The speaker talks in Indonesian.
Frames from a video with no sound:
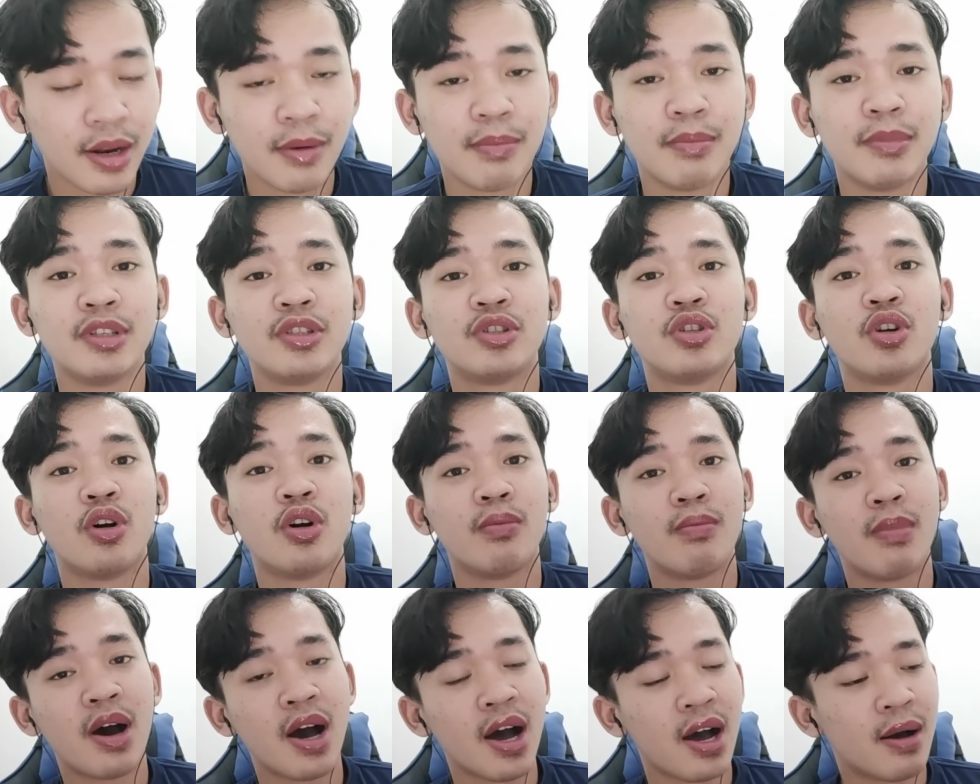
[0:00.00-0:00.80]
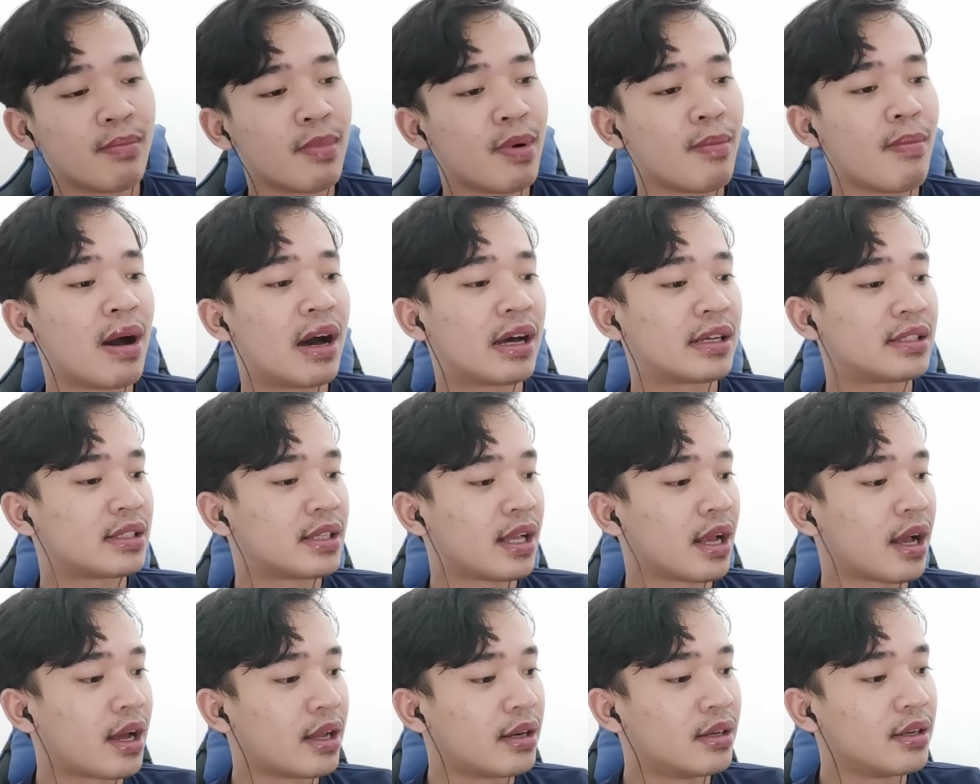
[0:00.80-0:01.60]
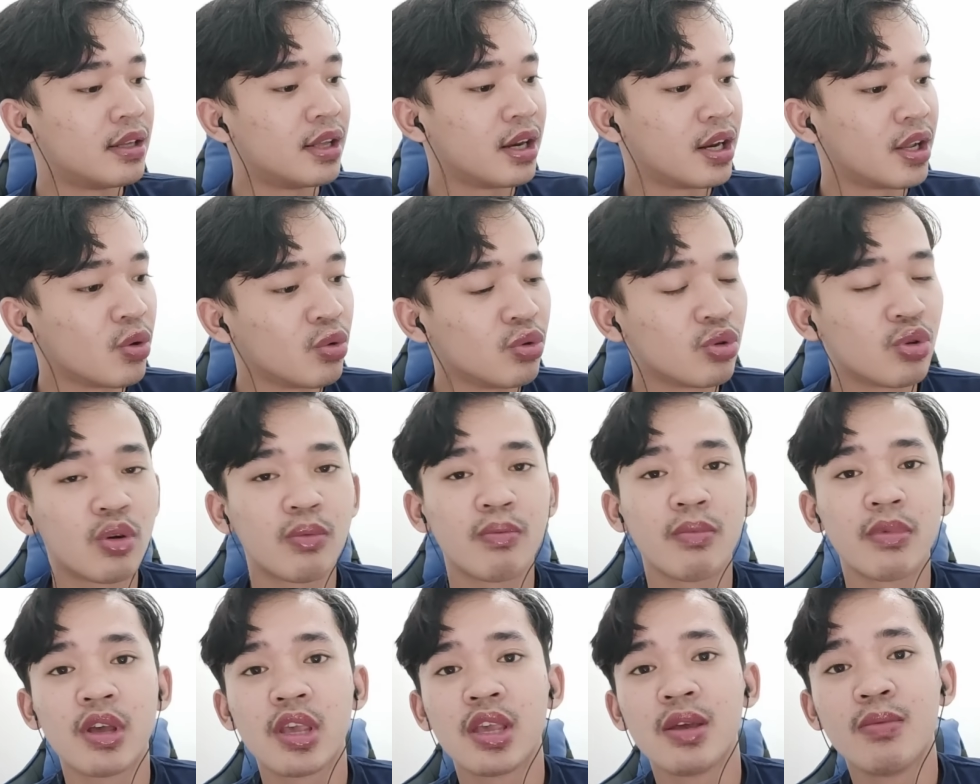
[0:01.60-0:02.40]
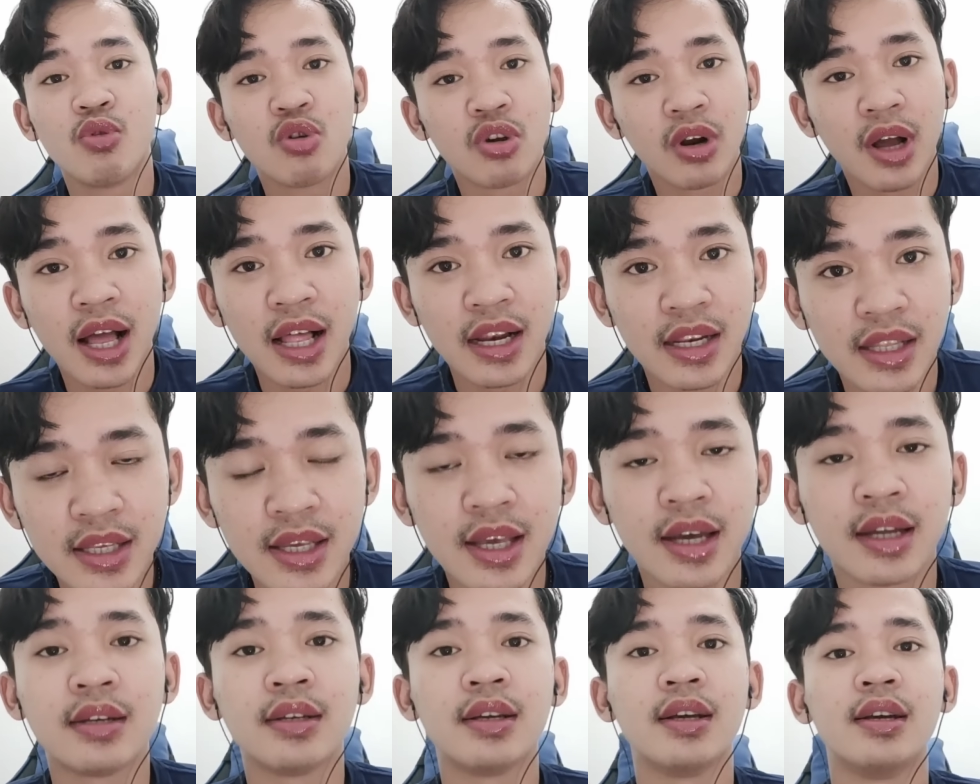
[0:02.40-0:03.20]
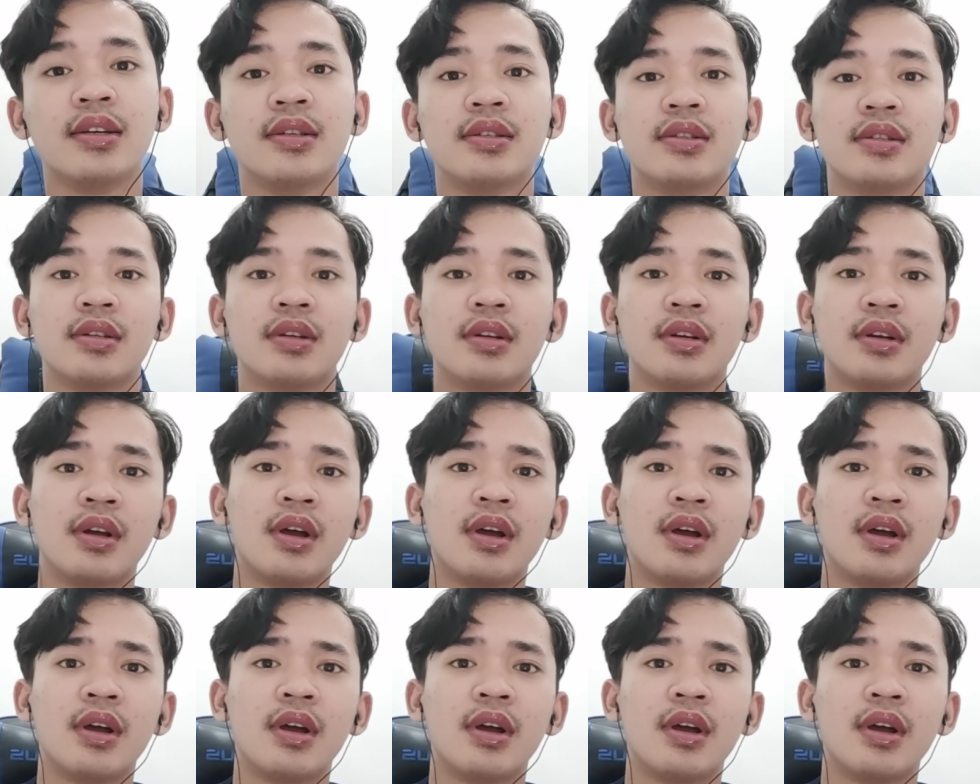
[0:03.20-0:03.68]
dan mencoba memaksakan diri untuk menghibur kalian guys